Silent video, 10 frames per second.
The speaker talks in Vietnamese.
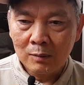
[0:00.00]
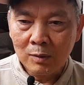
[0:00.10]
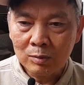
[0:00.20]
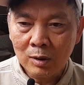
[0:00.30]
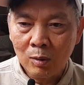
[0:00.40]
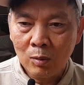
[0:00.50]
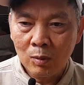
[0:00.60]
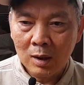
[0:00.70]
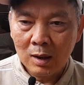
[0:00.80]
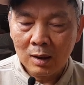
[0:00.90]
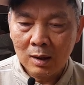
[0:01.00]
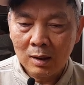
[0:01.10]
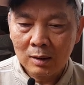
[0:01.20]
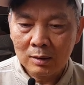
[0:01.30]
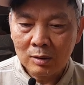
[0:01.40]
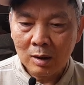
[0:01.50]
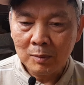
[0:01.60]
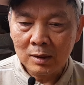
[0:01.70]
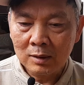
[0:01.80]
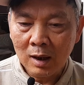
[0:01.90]
phục vụ uh, cho
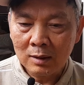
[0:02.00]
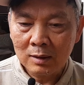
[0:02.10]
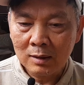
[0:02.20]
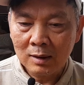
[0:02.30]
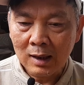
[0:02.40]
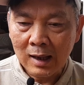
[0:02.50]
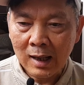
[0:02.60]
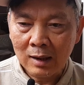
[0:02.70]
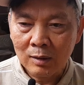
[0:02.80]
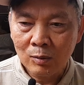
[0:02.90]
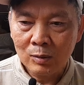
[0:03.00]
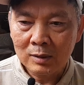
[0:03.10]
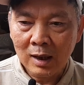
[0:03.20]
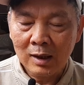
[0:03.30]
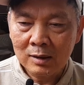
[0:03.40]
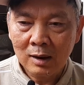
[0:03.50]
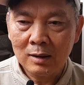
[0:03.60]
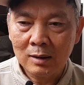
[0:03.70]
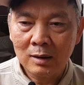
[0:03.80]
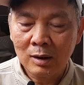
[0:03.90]
bệnh nhân như là ăn uống vệ
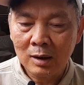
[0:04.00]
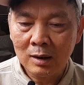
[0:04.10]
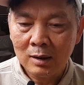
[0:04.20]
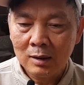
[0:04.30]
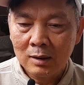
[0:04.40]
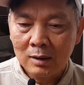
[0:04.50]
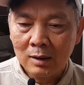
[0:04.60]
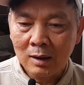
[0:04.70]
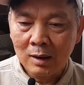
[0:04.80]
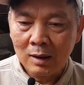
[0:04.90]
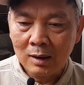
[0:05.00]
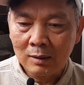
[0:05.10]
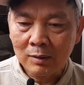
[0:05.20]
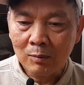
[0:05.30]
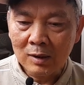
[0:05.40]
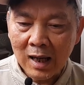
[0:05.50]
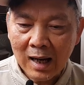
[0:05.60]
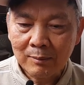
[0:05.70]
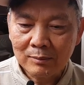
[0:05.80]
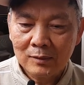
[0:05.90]
sinh rồi uh, phòng
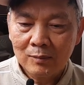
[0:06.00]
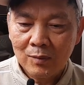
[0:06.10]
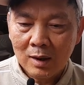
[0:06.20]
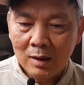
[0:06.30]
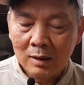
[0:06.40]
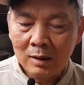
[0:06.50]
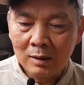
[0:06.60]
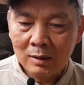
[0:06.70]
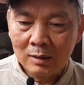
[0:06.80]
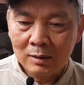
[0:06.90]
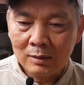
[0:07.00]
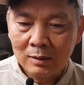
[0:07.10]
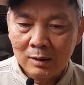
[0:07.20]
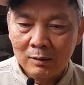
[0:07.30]
khám uh,